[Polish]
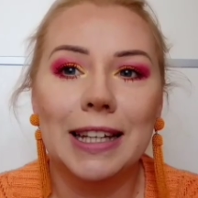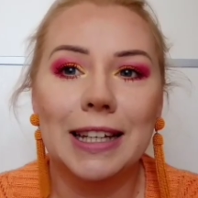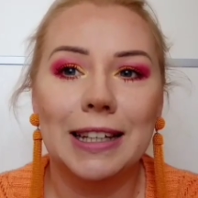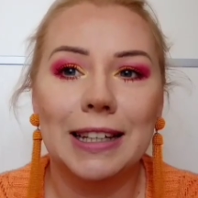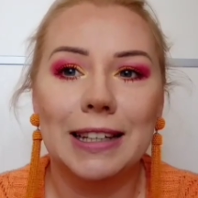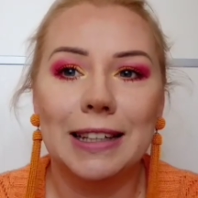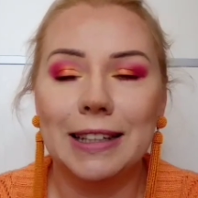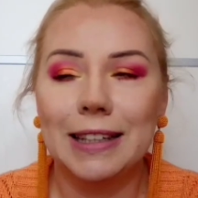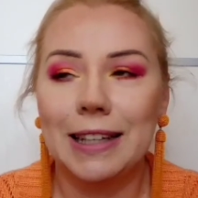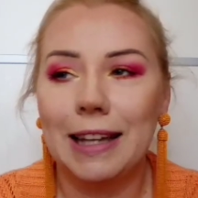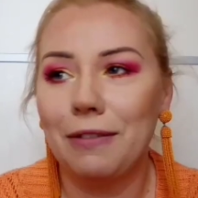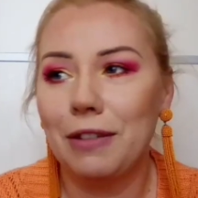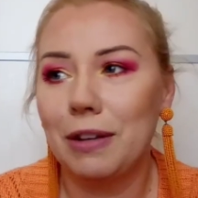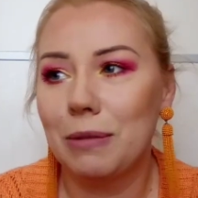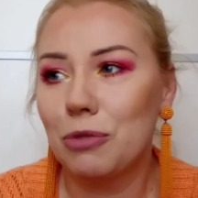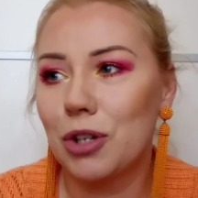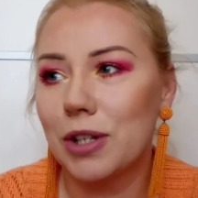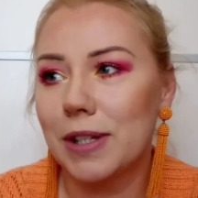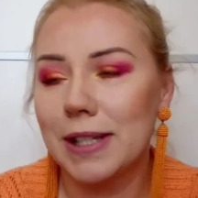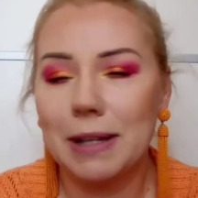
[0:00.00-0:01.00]
E, ja
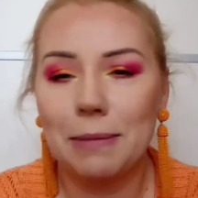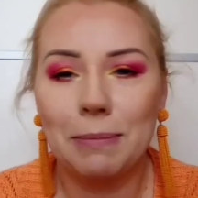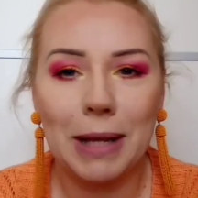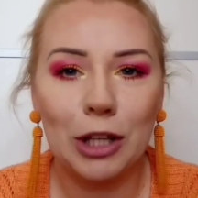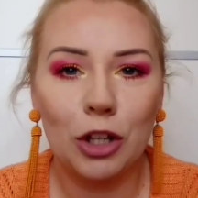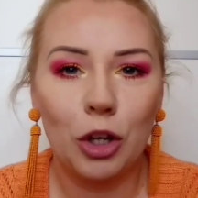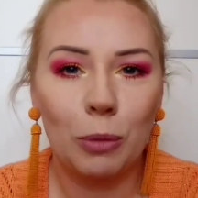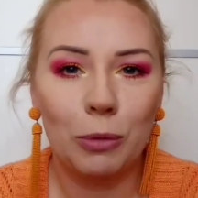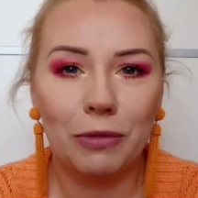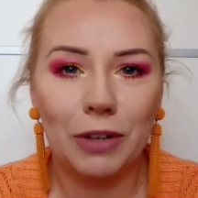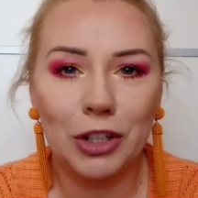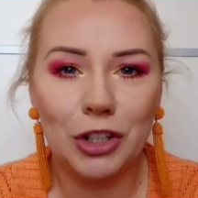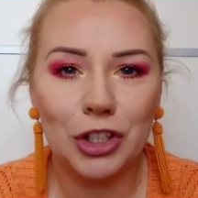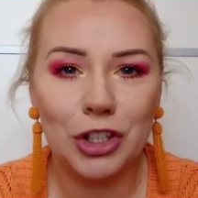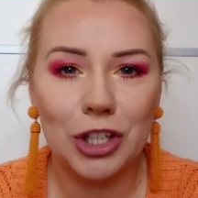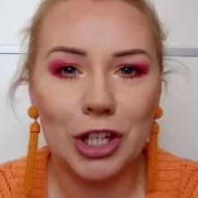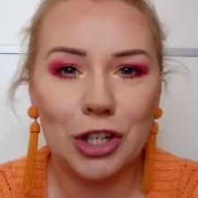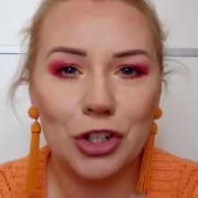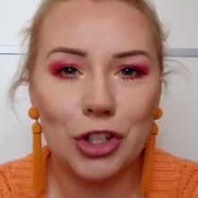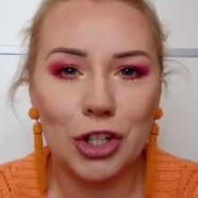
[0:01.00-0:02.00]
wiem, że jestem matką
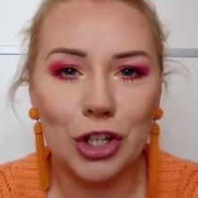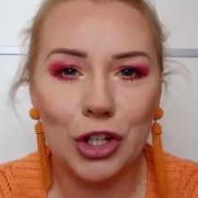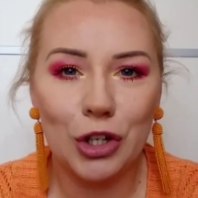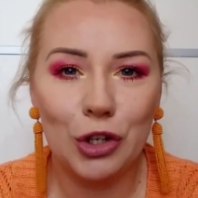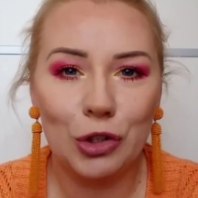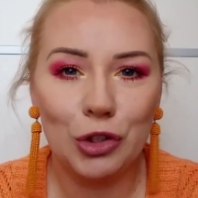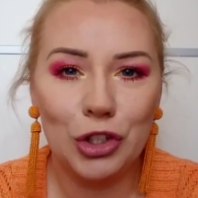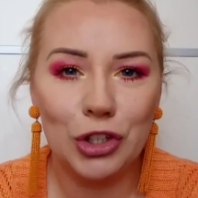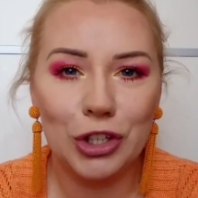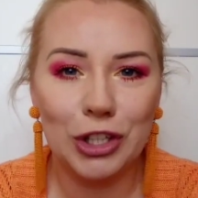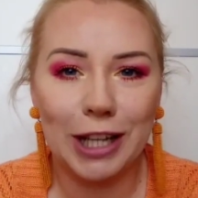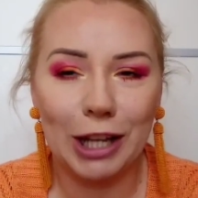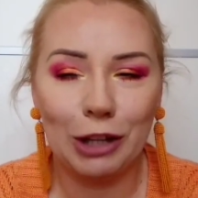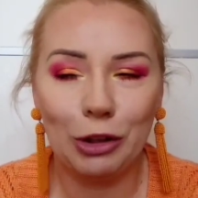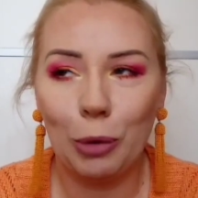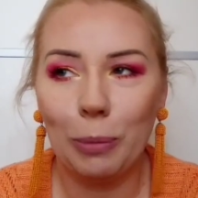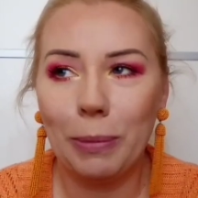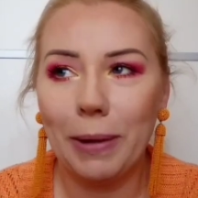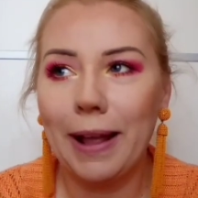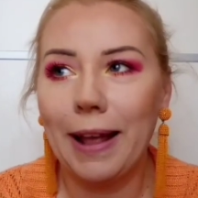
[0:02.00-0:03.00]
24 godziny na
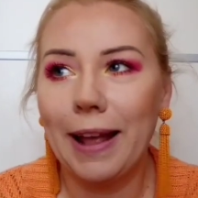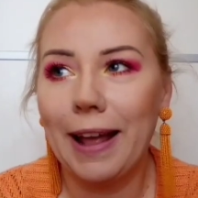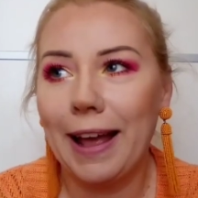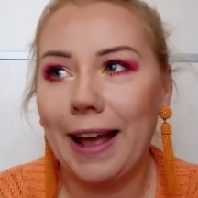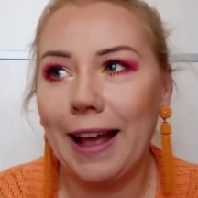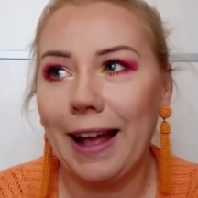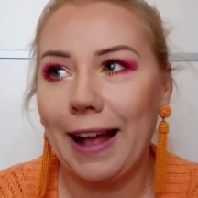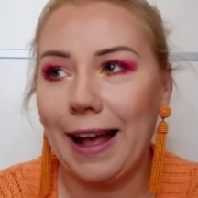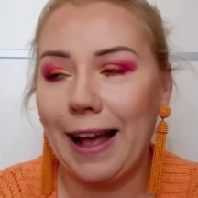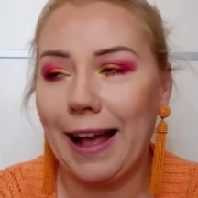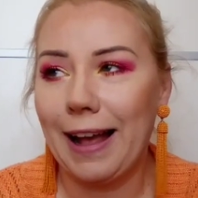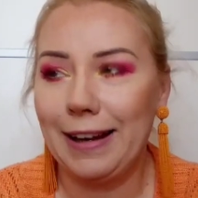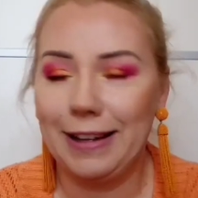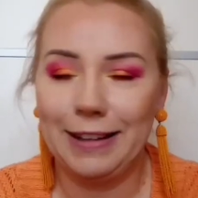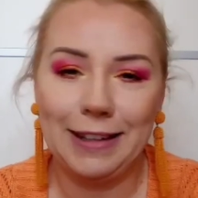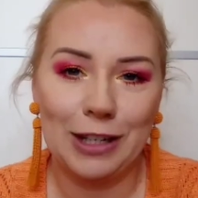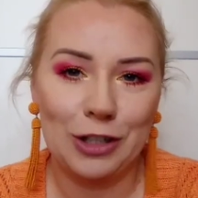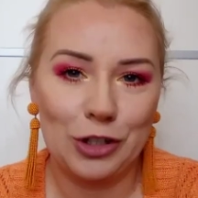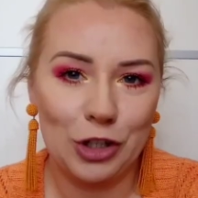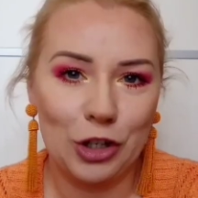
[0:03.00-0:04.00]
dobę, ale
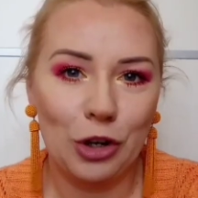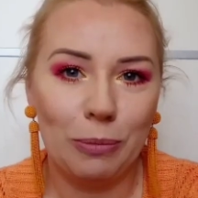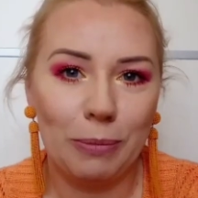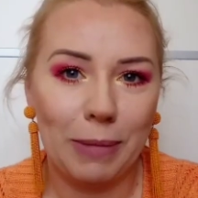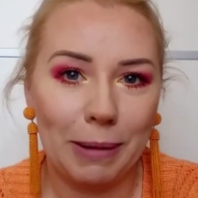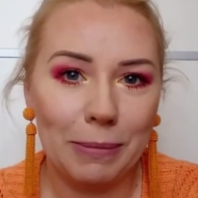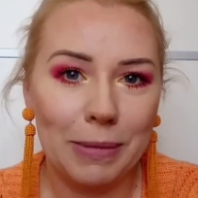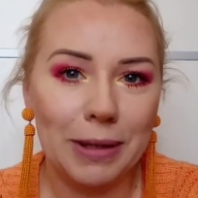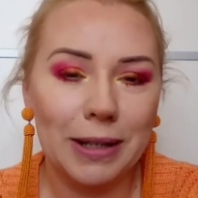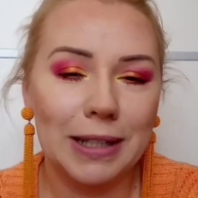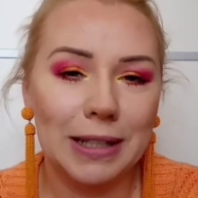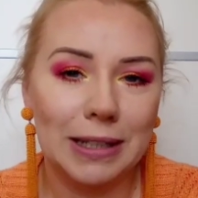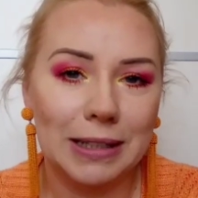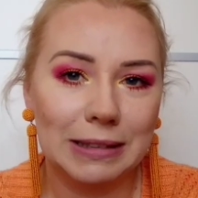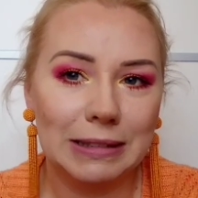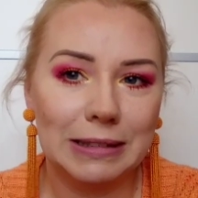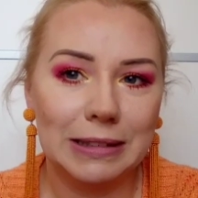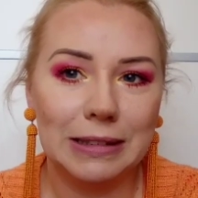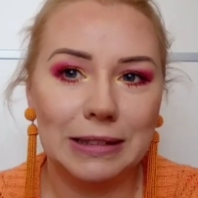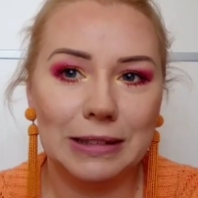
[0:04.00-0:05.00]
dlaczego mam e,
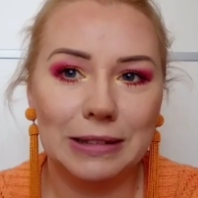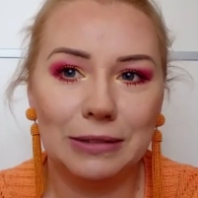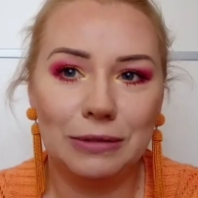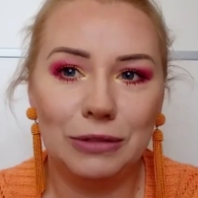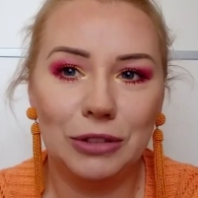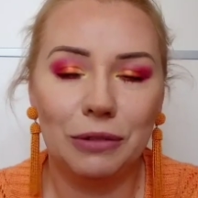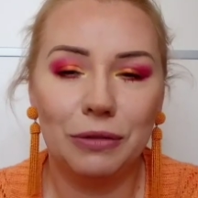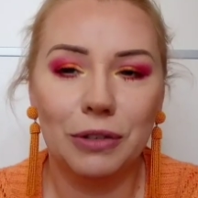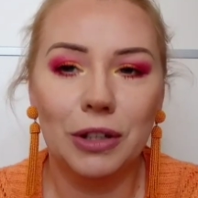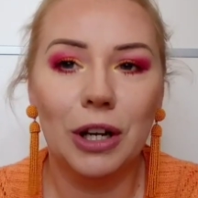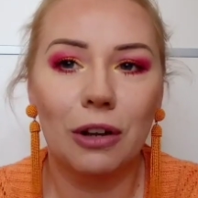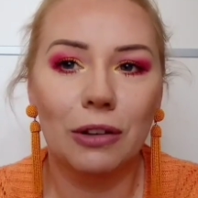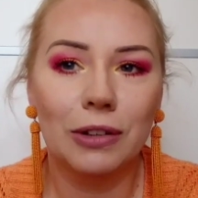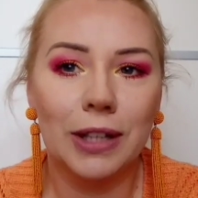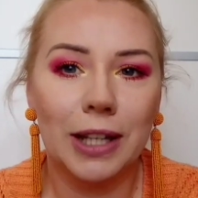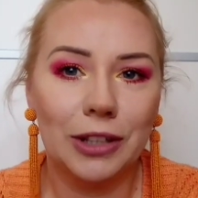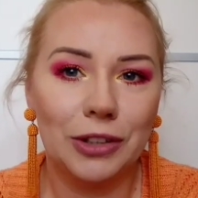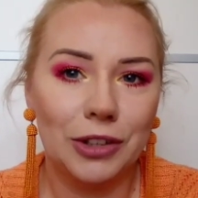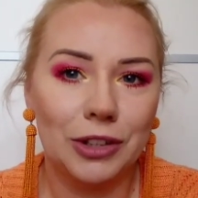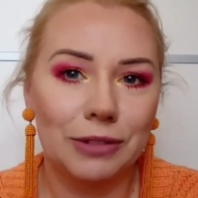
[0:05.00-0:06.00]
nie
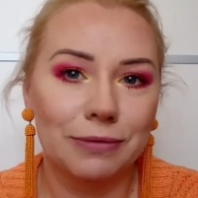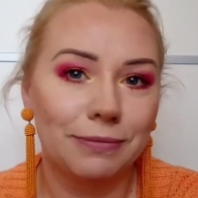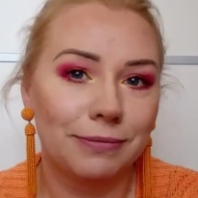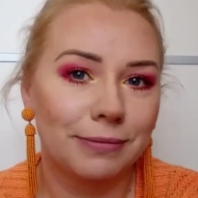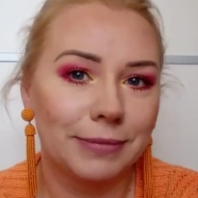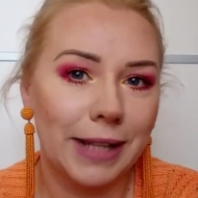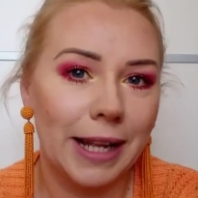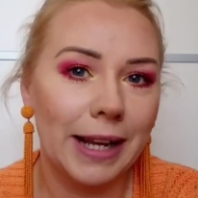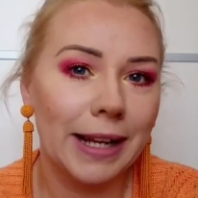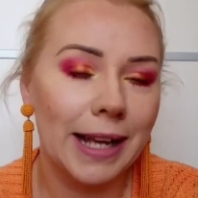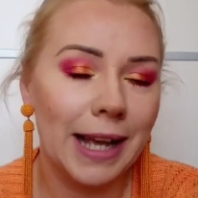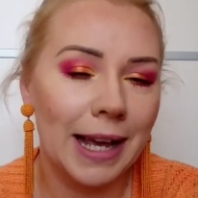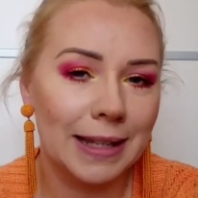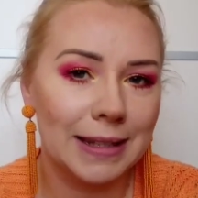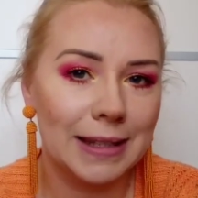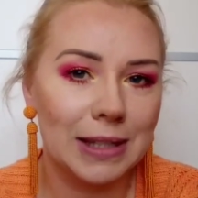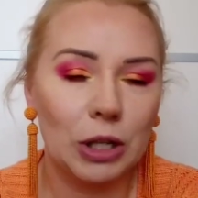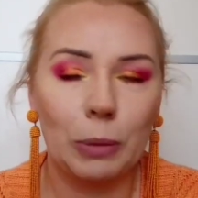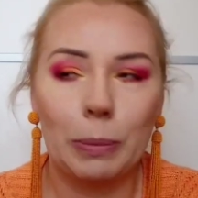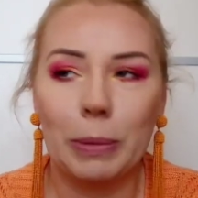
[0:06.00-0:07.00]
wyglądać
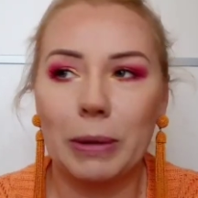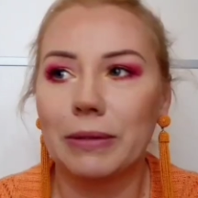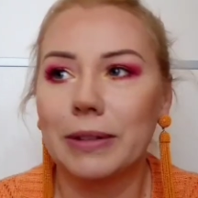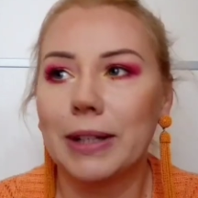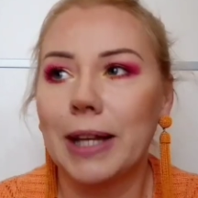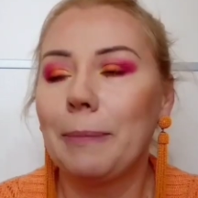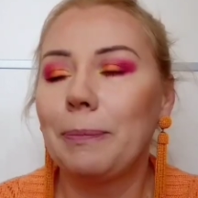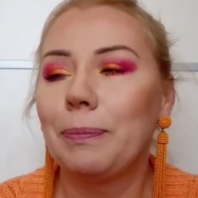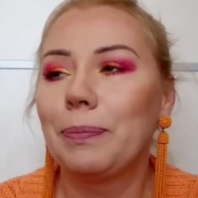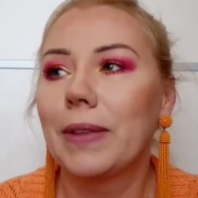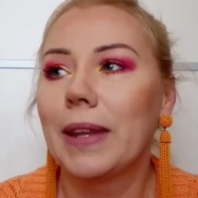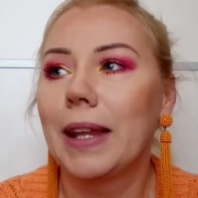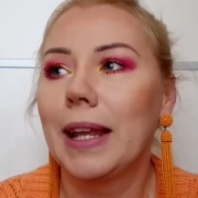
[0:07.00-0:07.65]
elegancko, prawda?